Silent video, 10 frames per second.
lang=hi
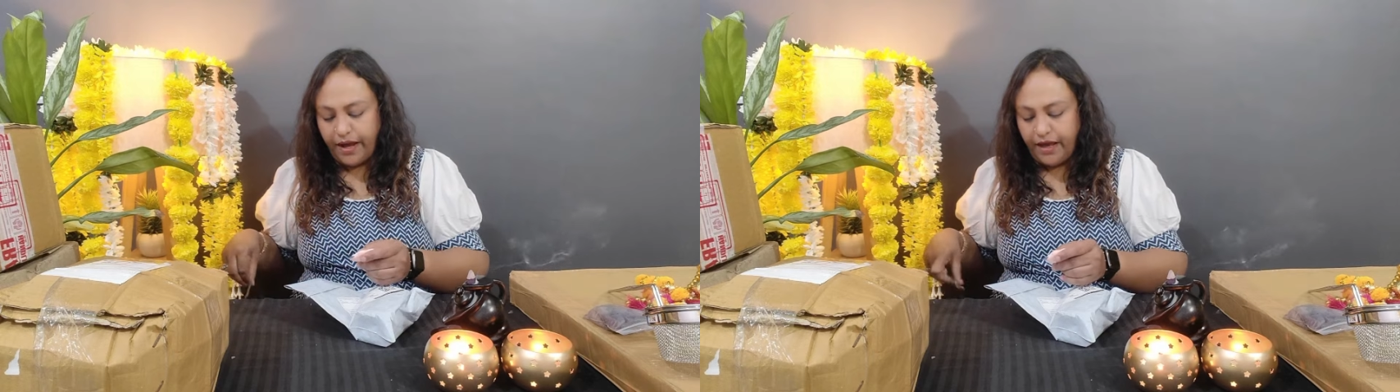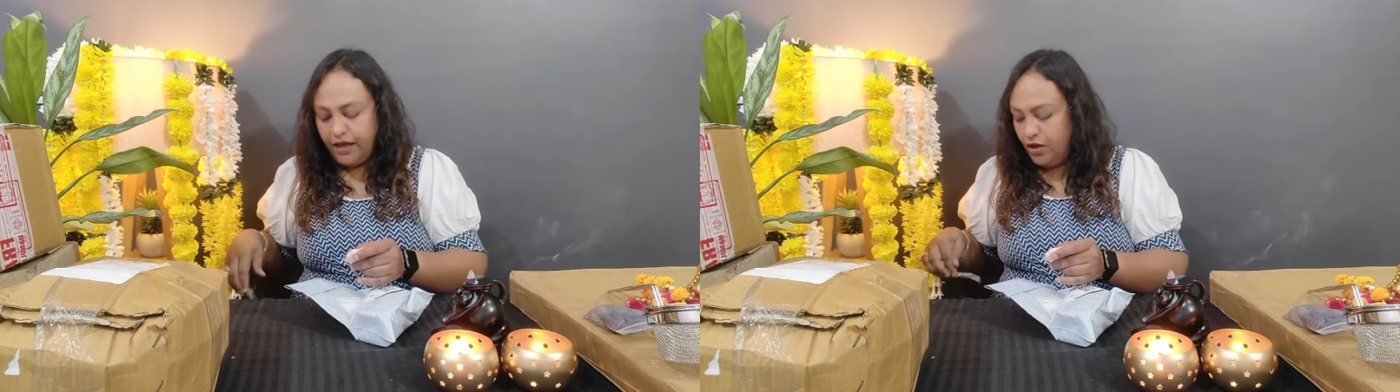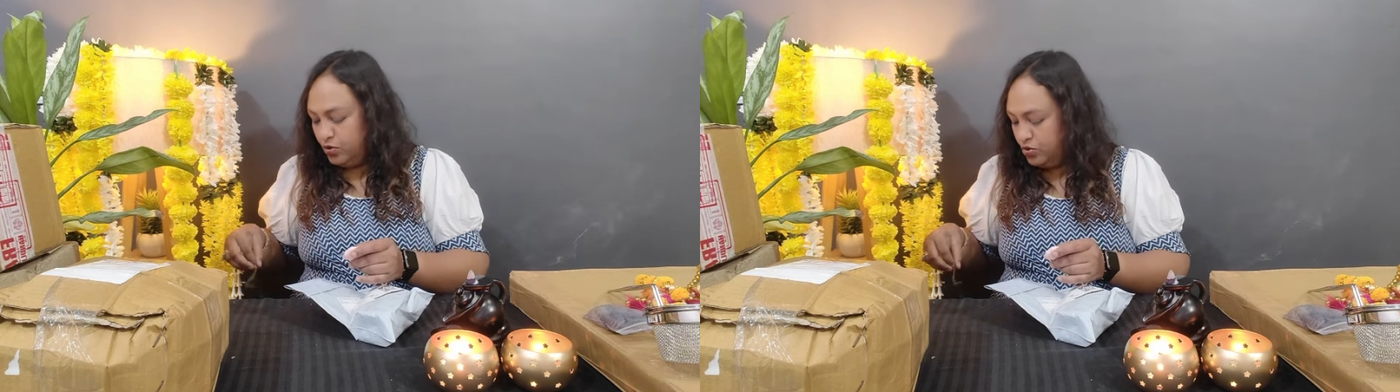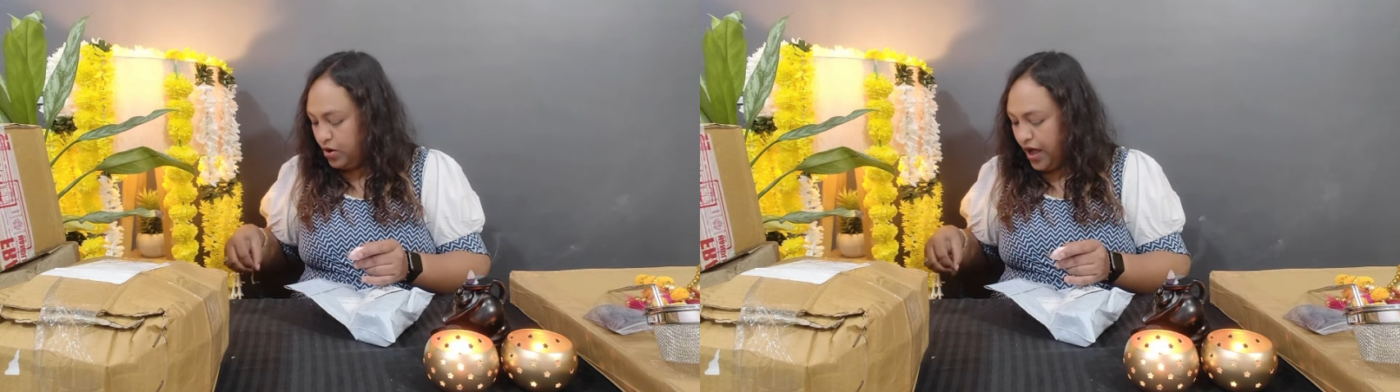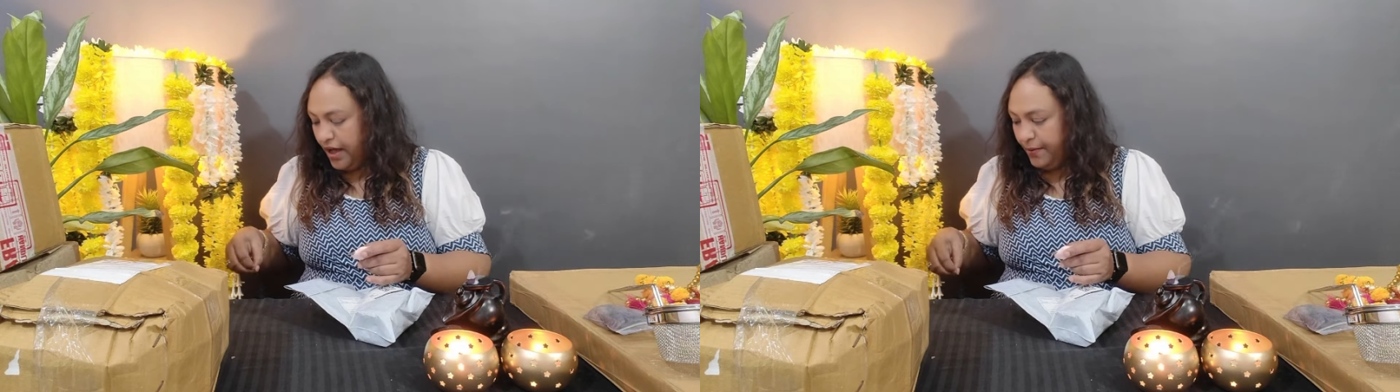तो
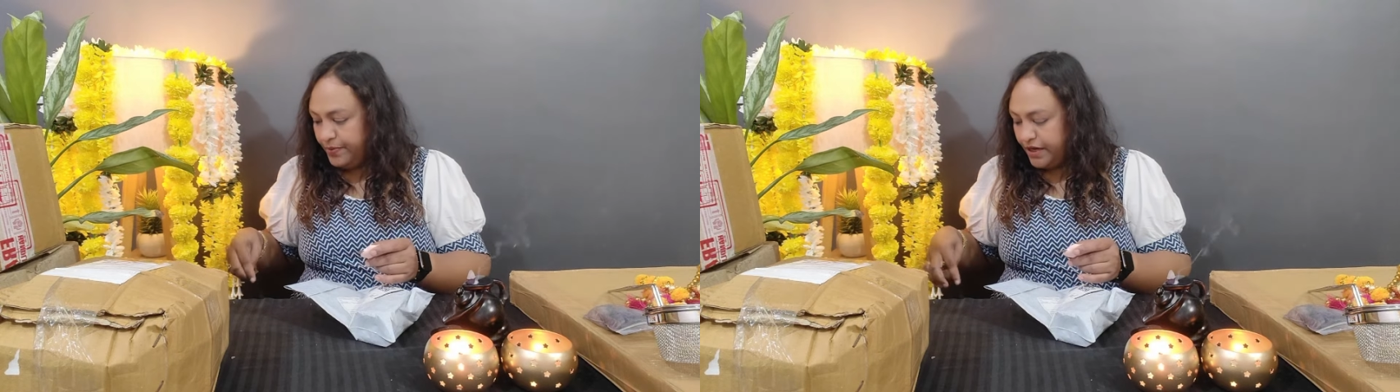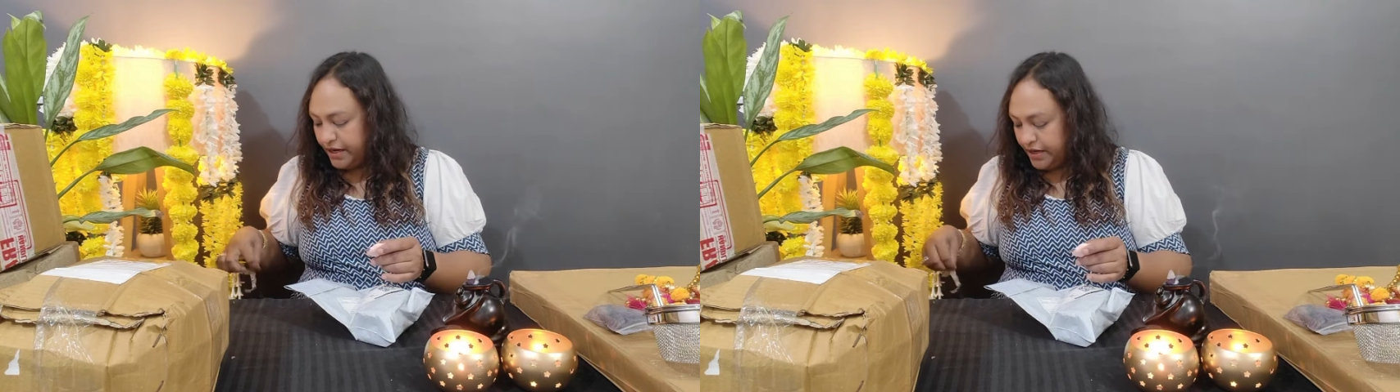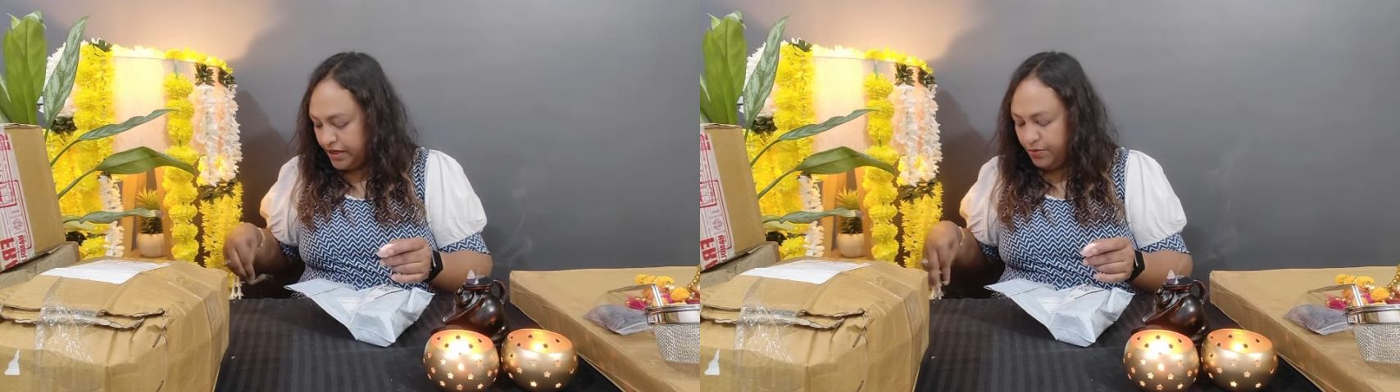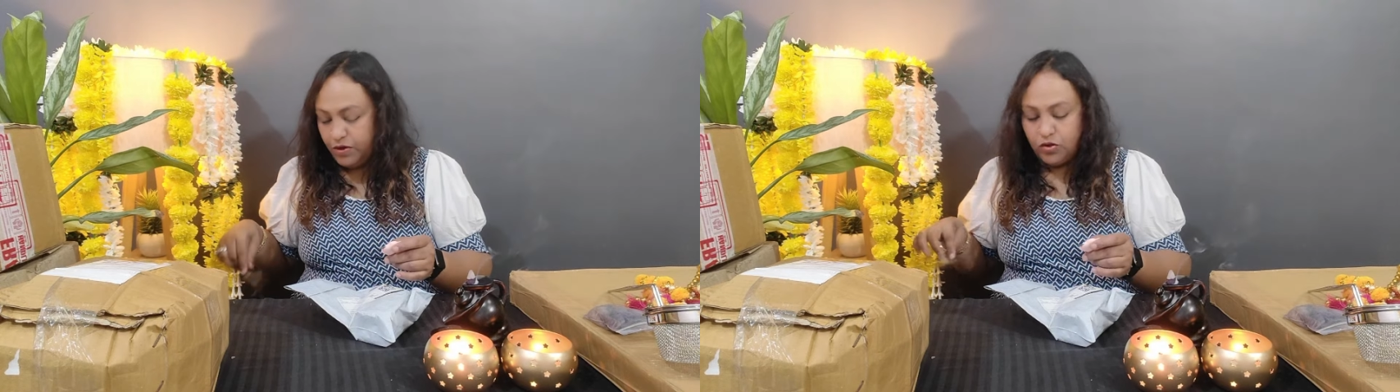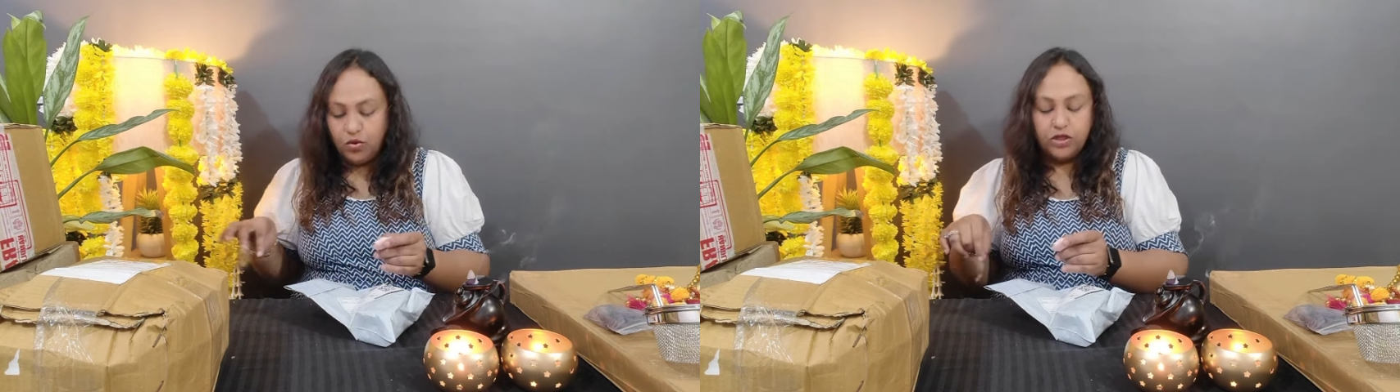आप जा कर के मीशो
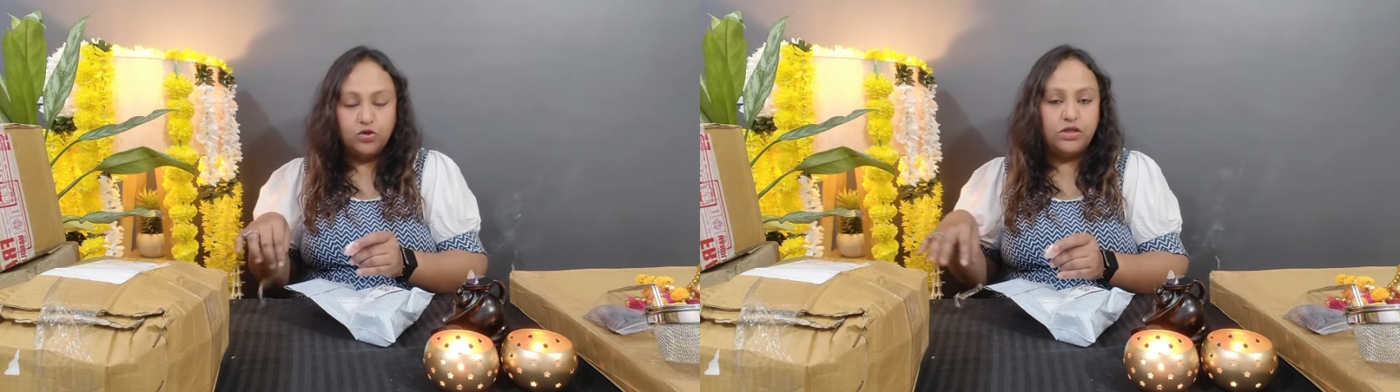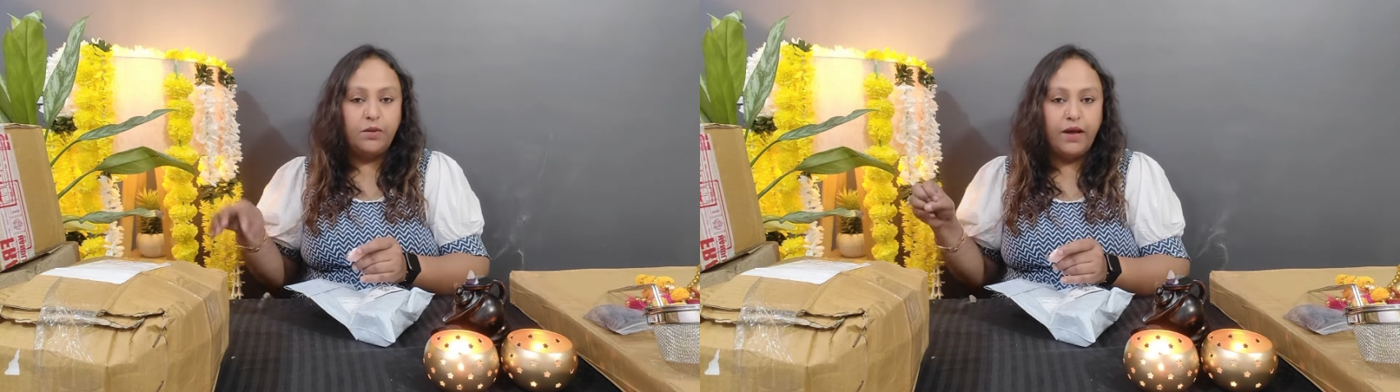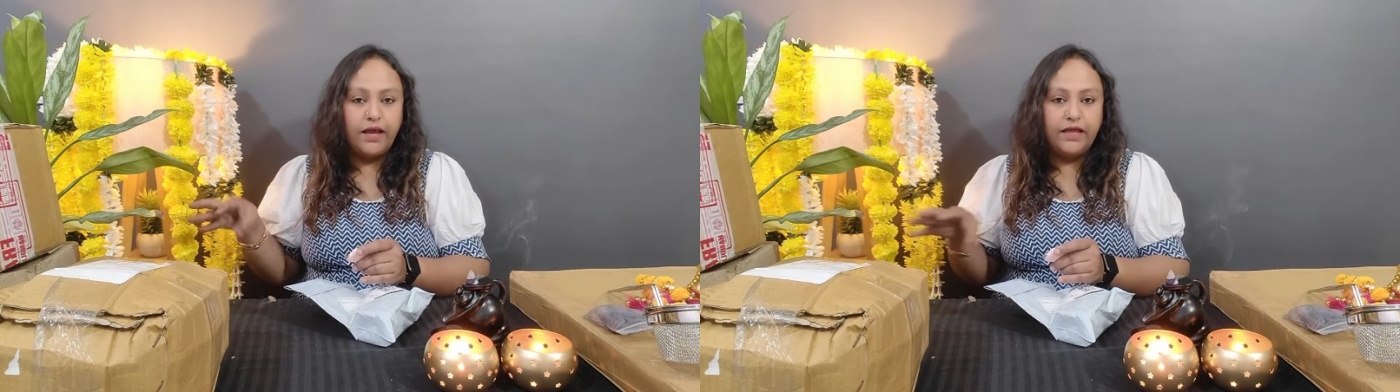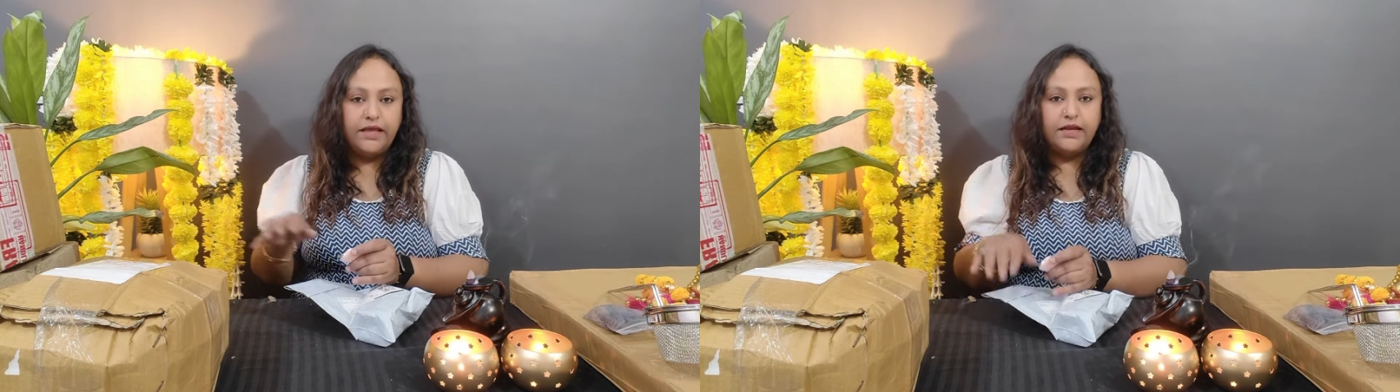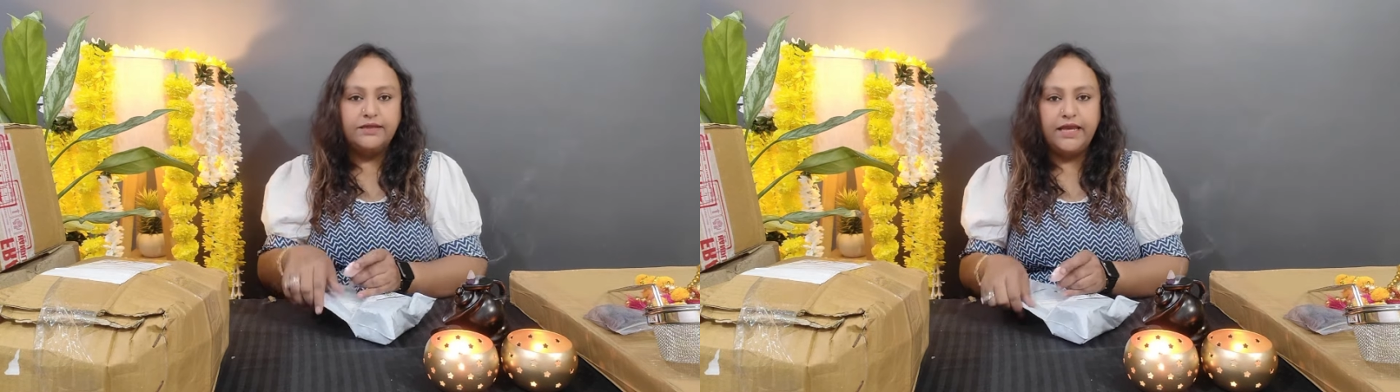का जो धमाकेदार
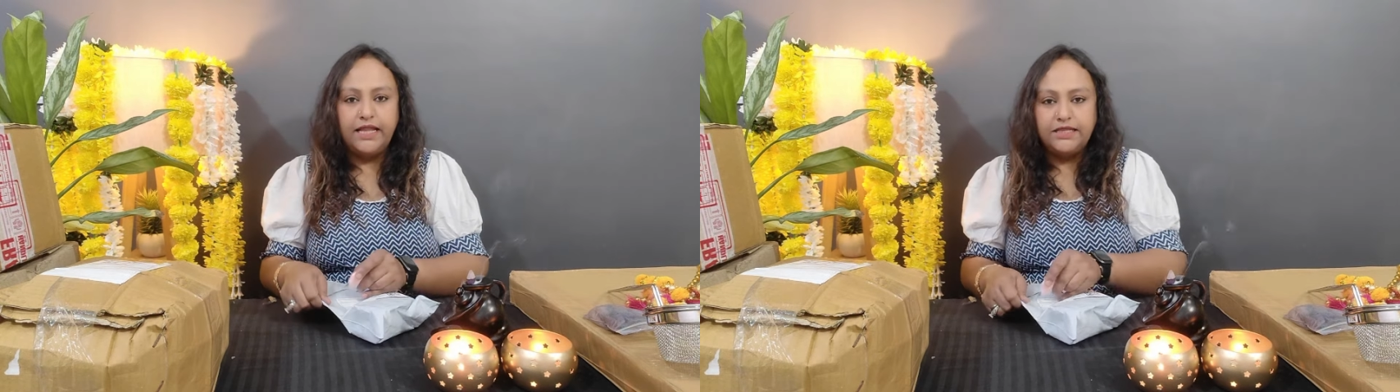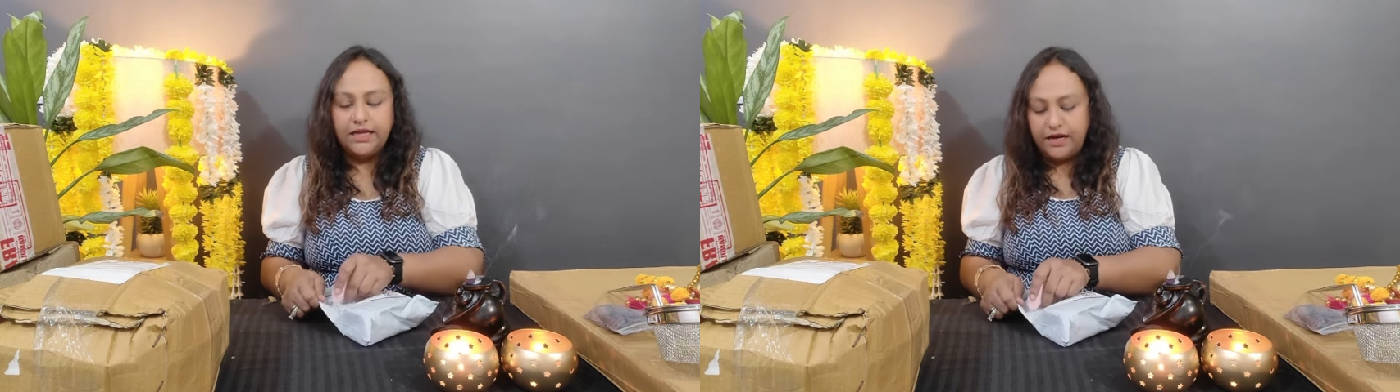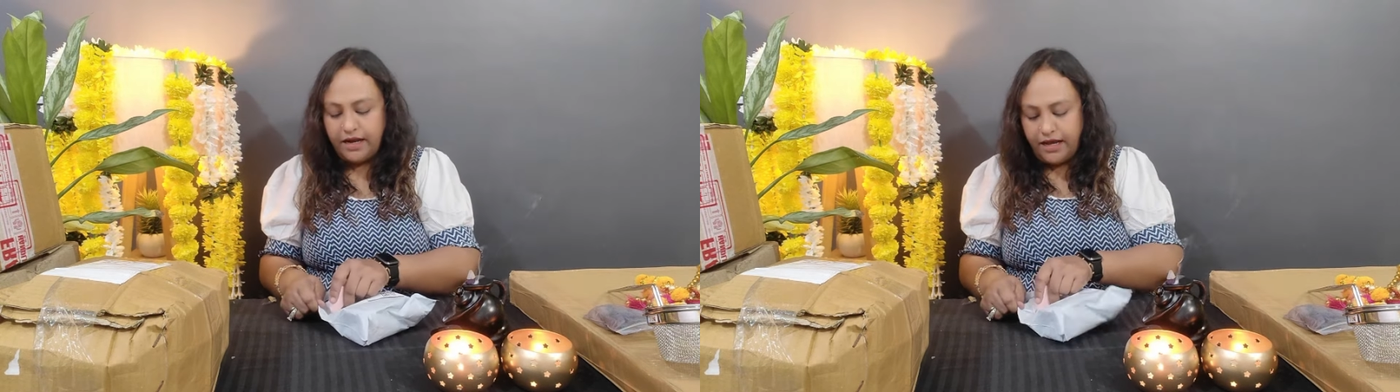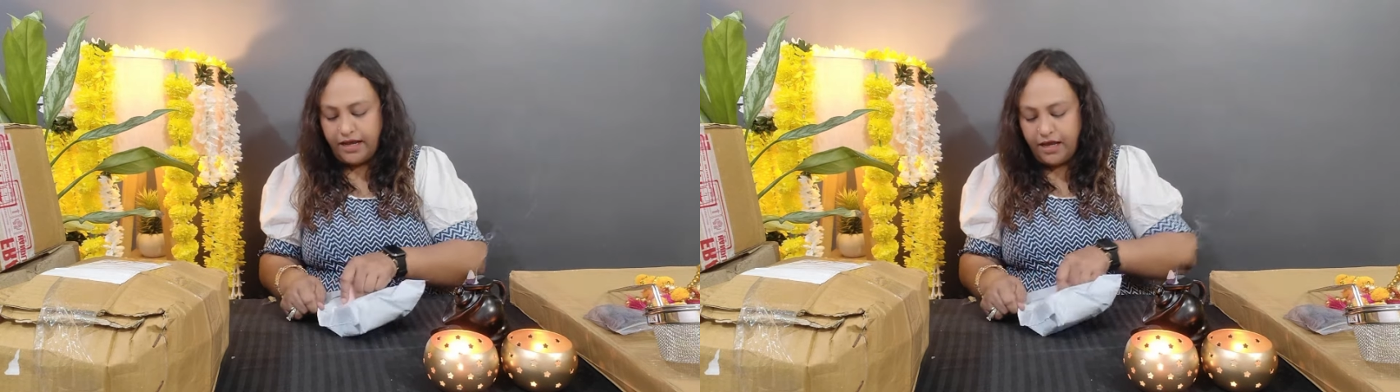सेल चल रहा है